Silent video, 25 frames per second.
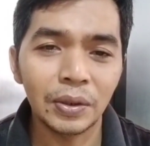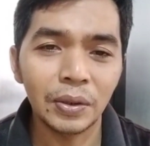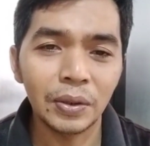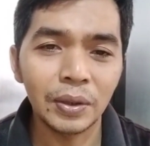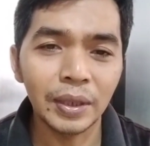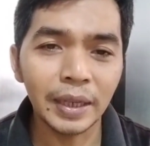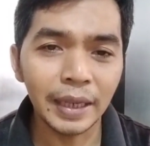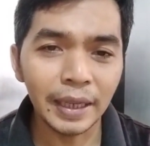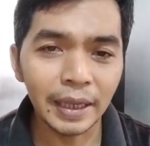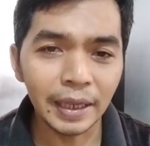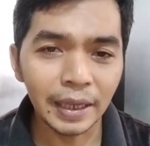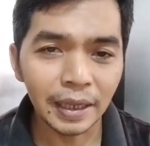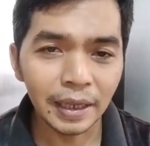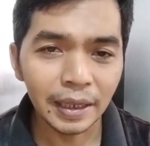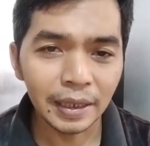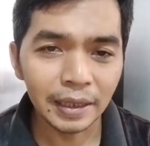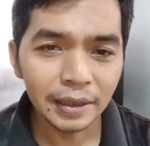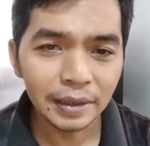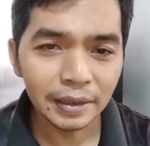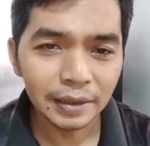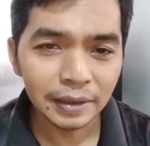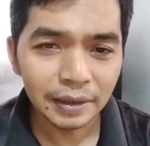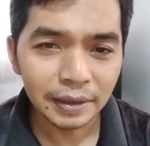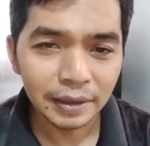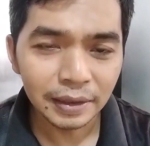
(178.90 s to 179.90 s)
Oke ya.
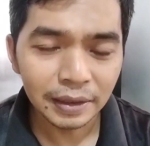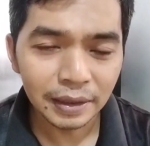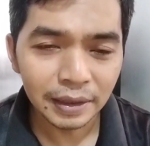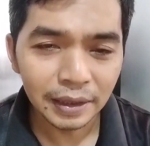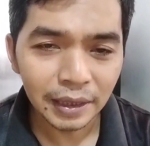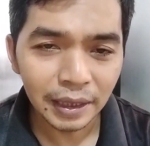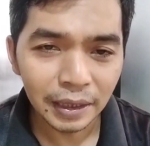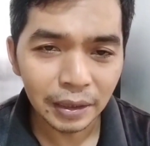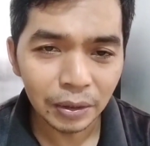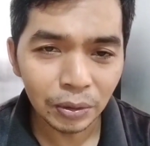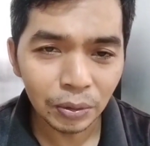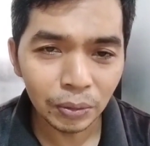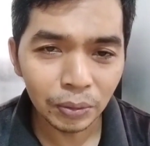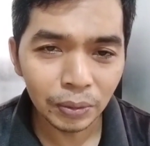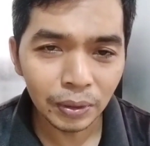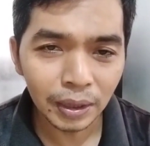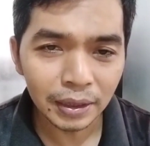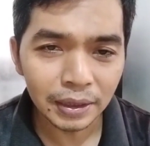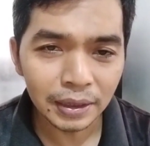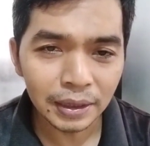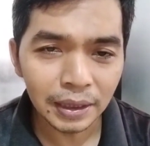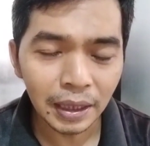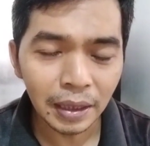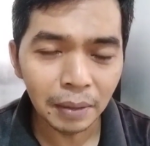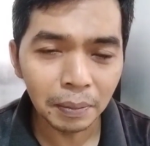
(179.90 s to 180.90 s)
Yaitu
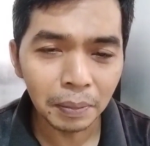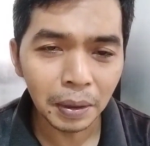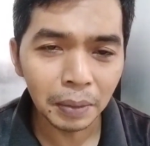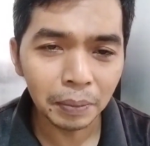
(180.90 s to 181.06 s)
saja